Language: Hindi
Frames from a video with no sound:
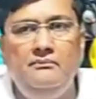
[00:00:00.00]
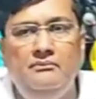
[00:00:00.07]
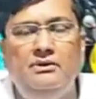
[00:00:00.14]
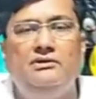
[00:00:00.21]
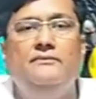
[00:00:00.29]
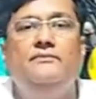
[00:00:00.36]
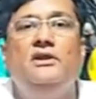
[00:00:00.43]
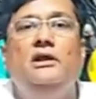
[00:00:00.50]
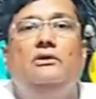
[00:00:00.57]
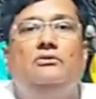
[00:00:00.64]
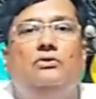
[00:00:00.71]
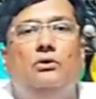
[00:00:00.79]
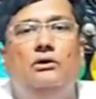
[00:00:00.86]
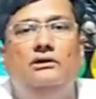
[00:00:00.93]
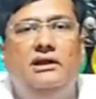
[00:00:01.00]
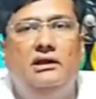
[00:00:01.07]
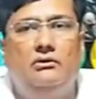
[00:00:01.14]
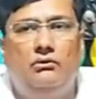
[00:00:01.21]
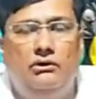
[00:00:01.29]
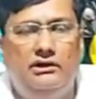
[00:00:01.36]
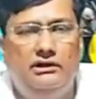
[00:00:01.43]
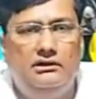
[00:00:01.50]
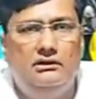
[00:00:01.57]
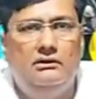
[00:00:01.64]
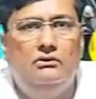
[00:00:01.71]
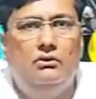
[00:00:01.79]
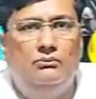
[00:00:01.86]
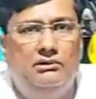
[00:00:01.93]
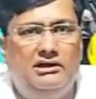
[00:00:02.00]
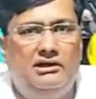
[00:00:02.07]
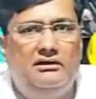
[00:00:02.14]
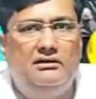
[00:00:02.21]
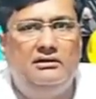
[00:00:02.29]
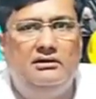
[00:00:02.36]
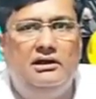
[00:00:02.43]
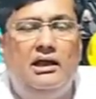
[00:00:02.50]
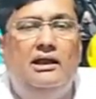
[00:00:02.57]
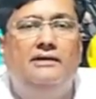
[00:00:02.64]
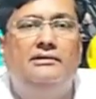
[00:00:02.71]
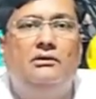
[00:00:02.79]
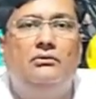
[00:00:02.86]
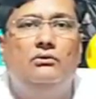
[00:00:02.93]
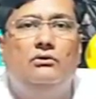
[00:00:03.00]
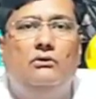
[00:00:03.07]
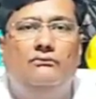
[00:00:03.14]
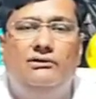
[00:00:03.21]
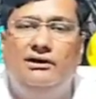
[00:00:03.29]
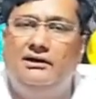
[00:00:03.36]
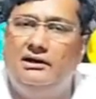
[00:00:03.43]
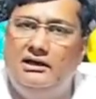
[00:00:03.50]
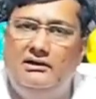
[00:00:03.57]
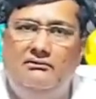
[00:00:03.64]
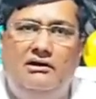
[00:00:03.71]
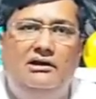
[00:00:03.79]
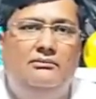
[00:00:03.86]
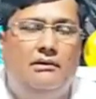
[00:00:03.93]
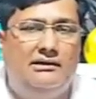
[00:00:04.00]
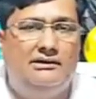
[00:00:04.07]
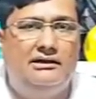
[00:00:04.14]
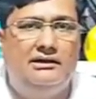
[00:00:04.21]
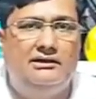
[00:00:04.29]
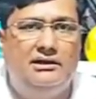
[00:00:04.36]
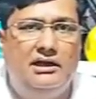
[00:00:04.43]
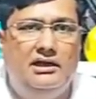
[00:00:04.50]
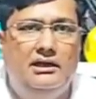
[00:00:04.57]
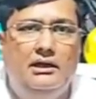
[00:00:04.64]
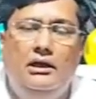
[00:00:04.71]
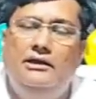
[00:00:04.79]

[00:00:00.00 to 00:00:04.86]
बस तो ये कोई डुप्लीकेसी या ऐसा कोई कॉम्प्लीट करने वाली बात नहीं है